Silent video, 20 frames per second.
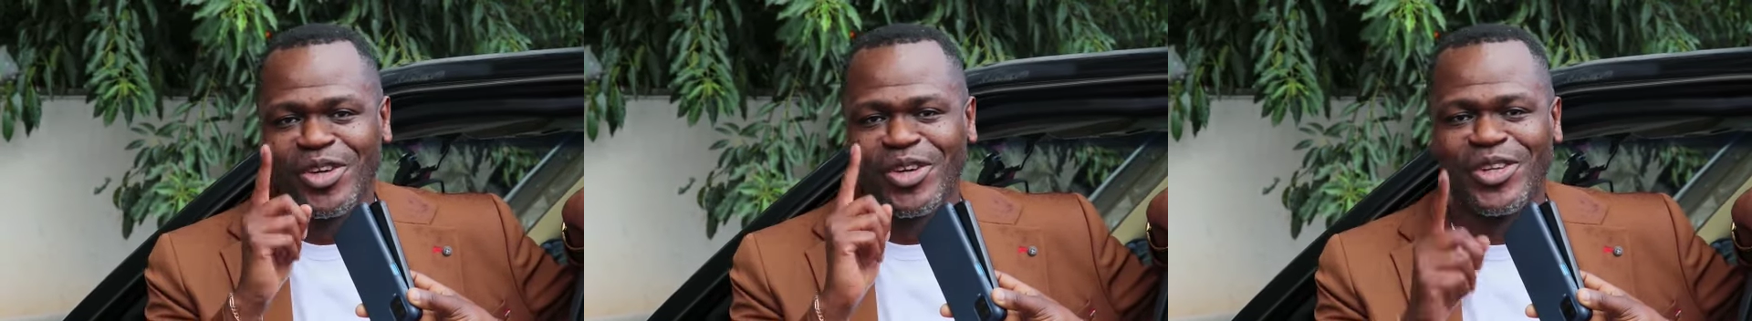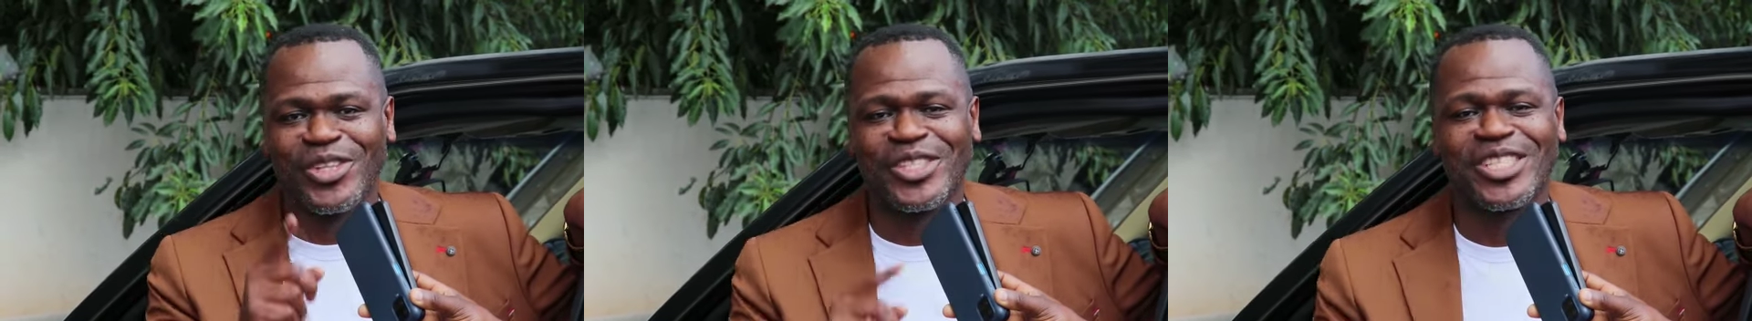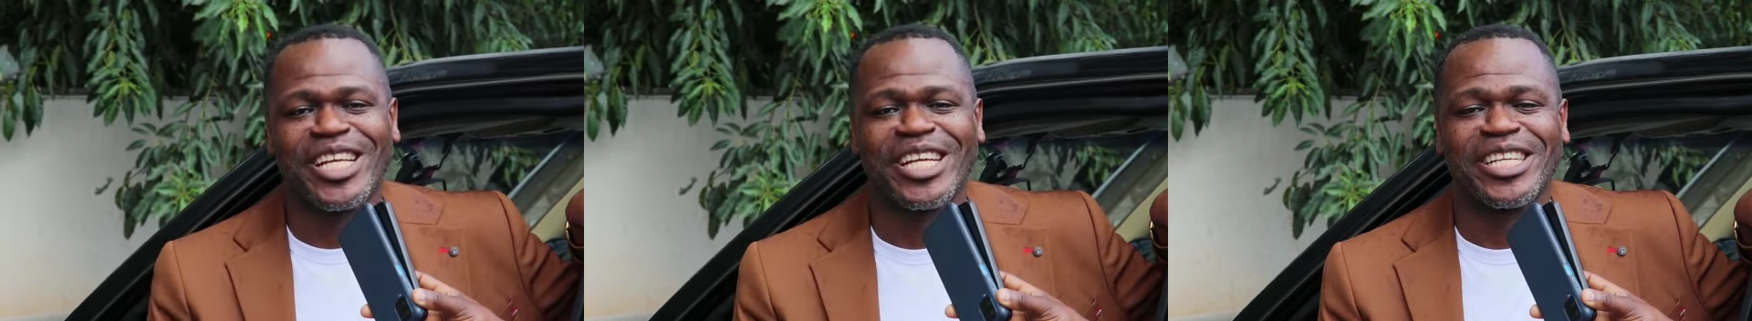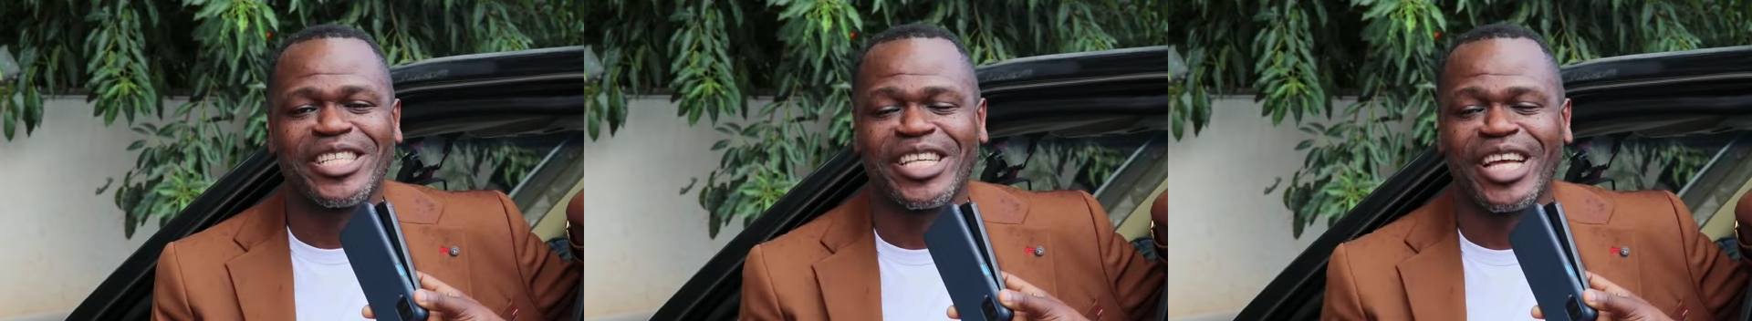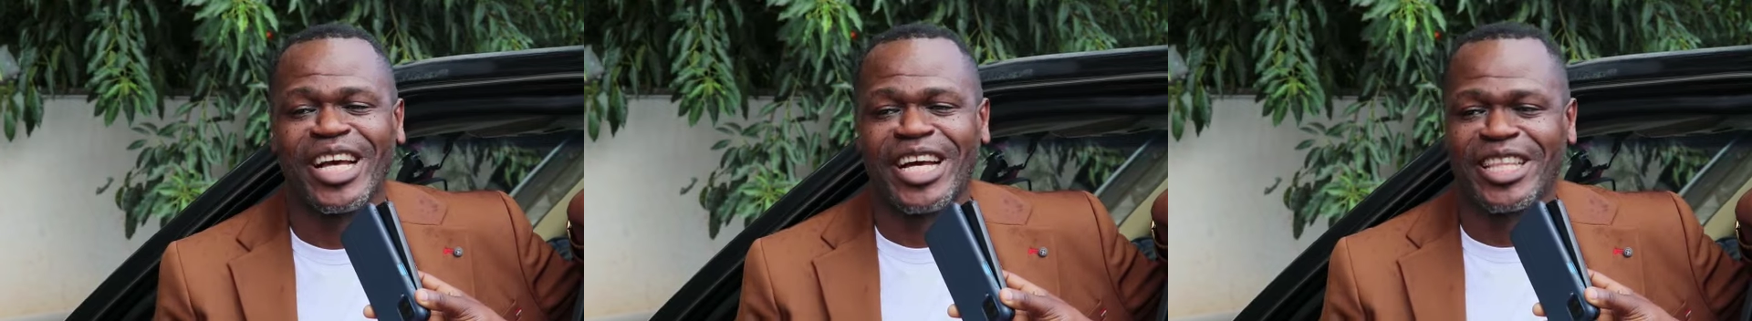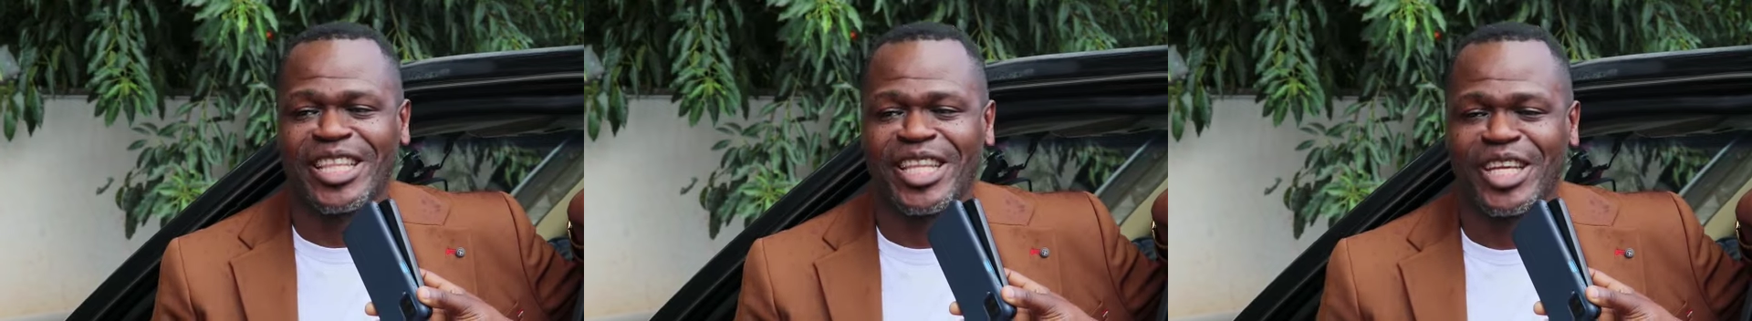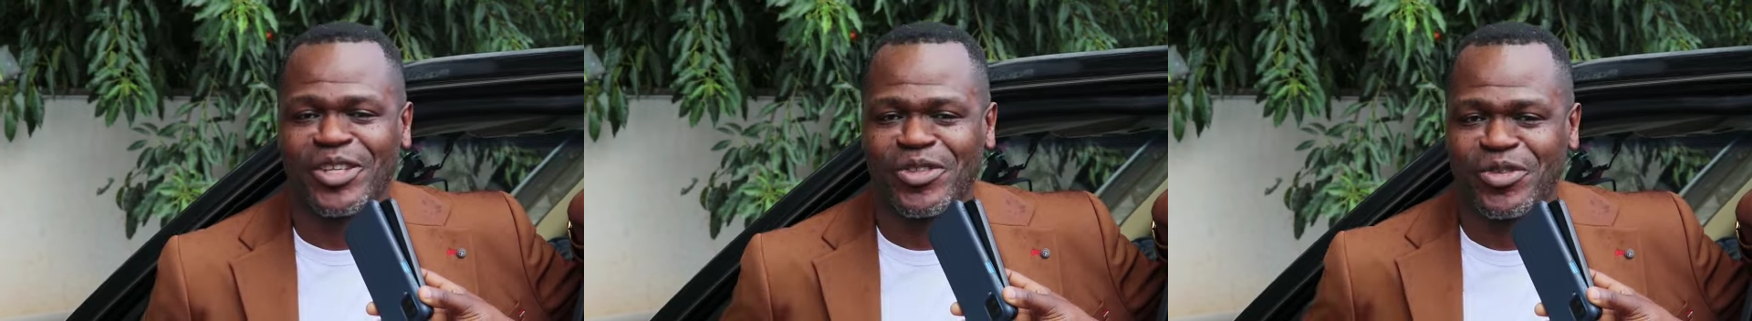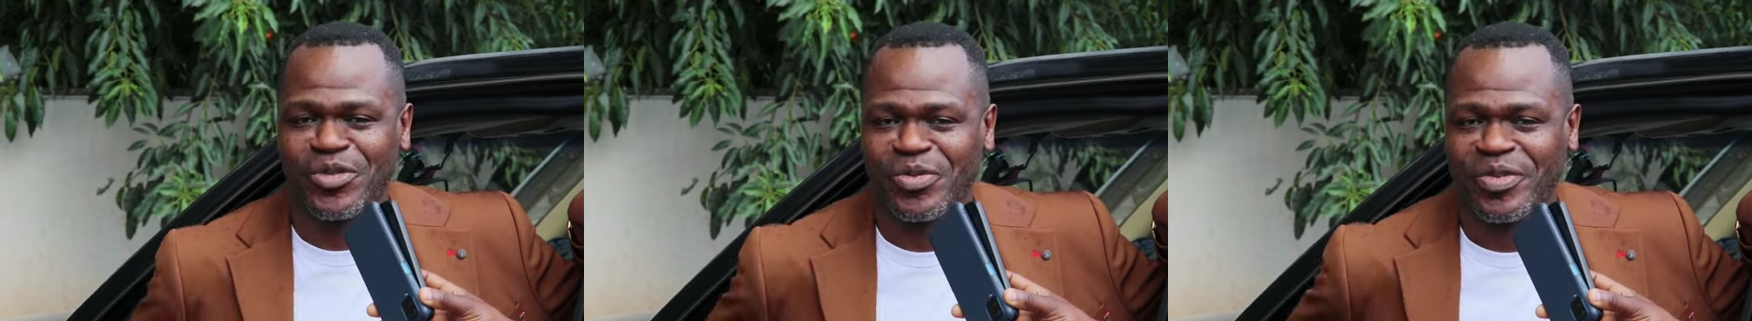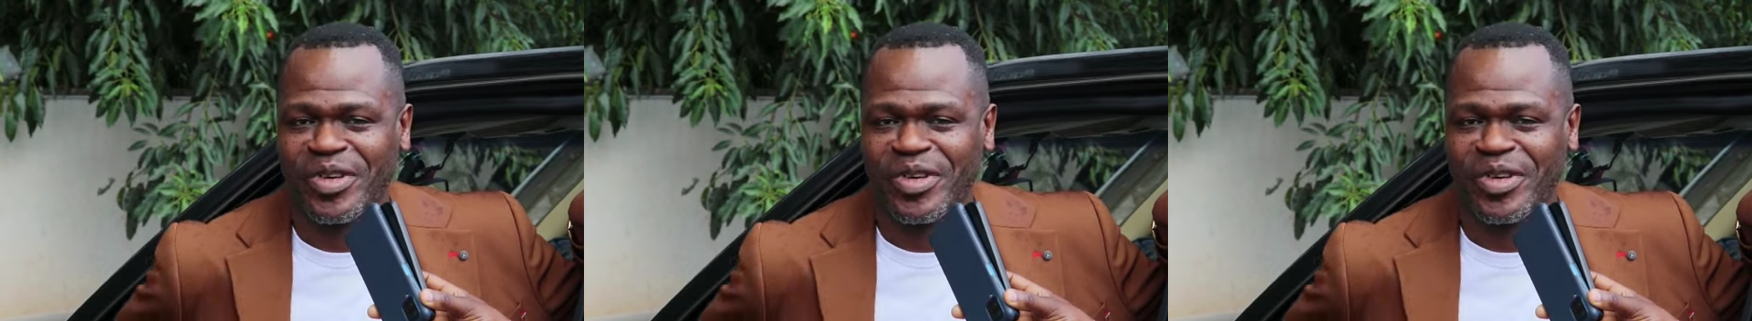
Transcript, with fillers: le ciel sera très